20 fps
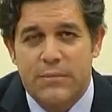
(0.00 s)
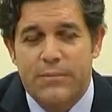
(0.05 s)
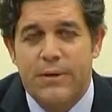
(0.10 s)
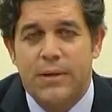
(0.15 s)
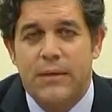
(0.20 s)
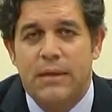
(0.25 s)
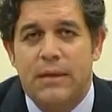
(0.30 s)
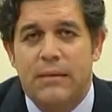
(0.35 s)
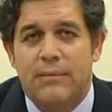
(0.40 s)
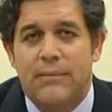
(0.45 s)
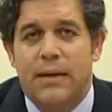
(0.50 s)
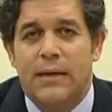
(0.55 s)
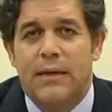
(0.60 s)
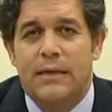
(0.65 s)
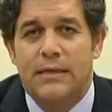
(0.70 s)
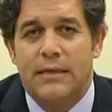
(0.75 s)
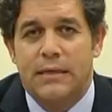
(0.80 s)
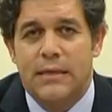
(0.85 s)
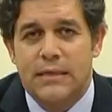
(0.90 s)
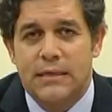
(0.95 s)
principal e
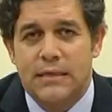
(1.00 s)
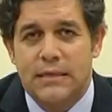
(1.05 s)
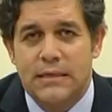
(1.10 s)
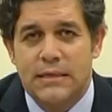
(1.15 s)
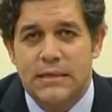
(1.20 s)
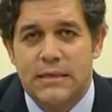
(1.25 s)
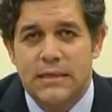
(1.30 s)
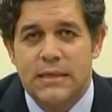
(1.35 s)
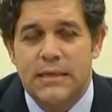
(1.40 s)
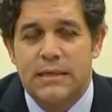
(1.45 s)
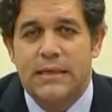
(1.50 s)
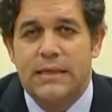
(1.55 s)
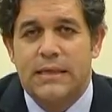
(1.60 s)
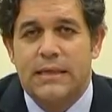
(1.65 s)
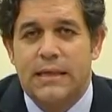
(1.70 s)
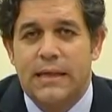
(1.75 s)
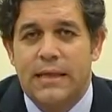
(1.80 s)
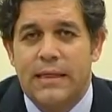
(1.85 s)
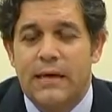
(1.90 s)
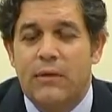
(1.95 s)
intereses
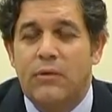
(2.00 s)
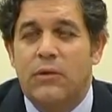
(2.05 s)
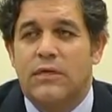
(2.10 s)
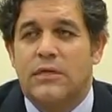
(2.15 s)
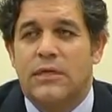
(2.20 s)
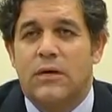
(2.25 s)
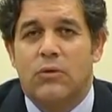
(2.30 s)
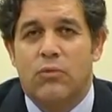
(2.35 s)
de deudas